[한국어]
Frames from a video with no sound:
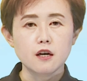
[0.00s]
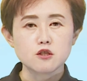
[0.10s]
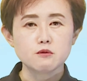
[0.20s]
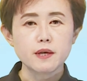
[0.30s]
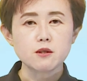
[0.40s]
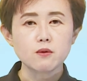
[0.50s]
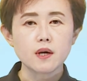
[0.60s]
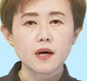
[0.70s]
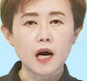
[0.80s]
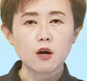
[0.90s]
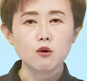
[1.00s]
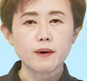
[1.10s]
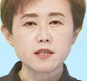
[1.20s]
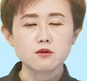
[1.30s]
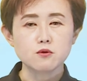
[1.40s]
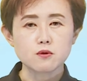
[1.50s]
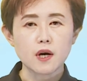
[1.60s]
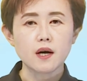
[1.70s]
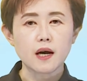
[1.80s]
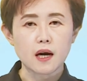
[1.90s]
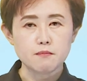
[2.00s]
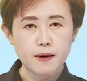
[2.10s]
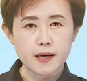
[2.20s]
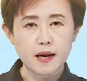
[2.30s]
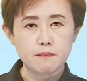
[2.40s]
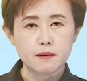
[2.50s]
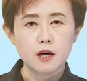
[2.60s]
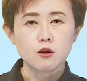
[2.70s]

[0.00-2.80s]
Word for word: 주말 동안 강하고 많은 눈과 강한 바람,